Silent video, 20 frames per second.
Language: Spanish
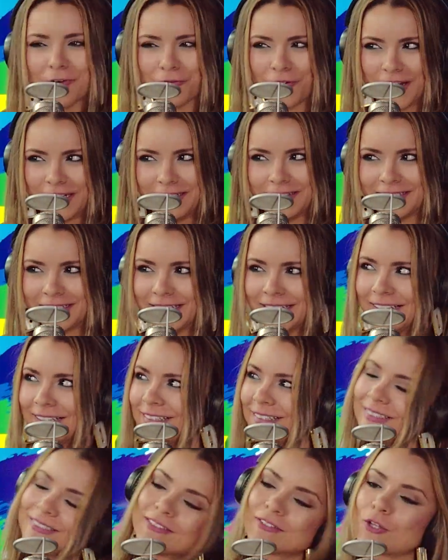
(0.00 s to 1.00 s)
eh, falta
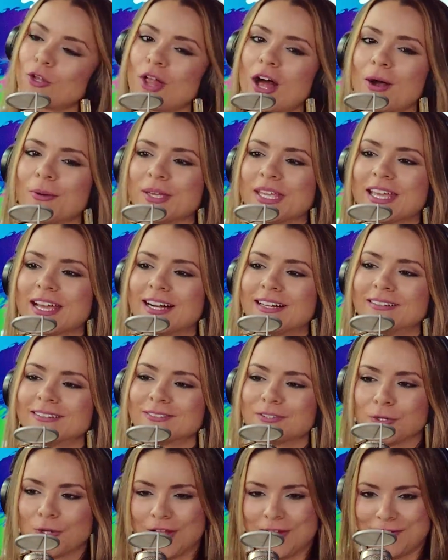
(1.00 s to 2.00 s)
todavía,
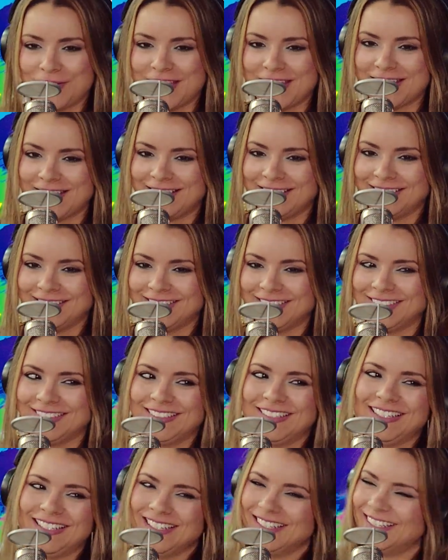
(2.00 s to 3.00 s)
no, todavía, no el hecho de